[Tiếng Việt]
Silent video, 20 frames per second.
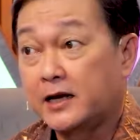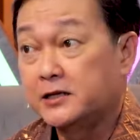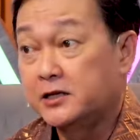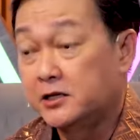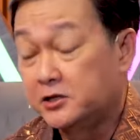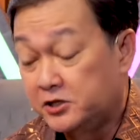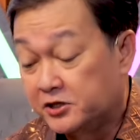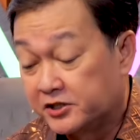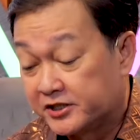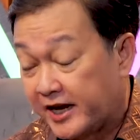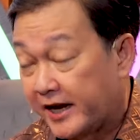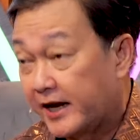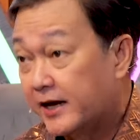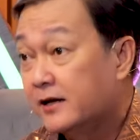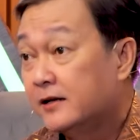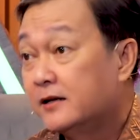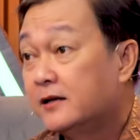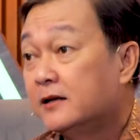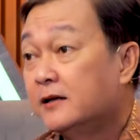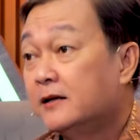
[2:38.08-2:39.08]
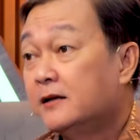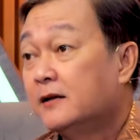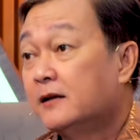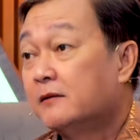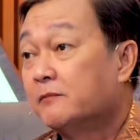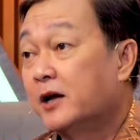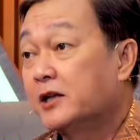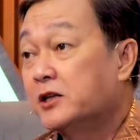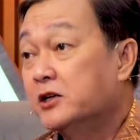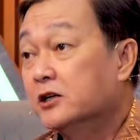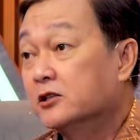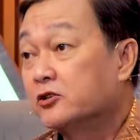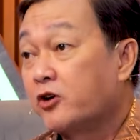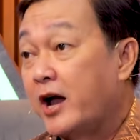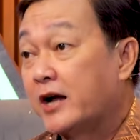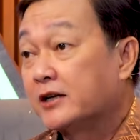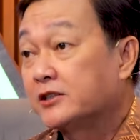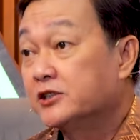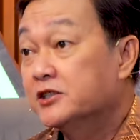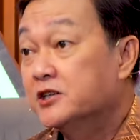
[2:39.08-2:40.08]
tại vì vừa trẻ mà vừa
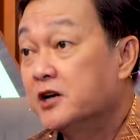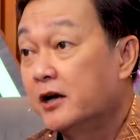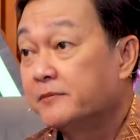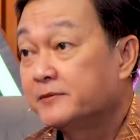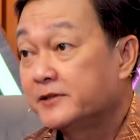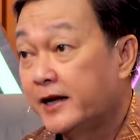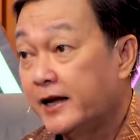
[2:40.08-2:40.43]
toàn trường lớp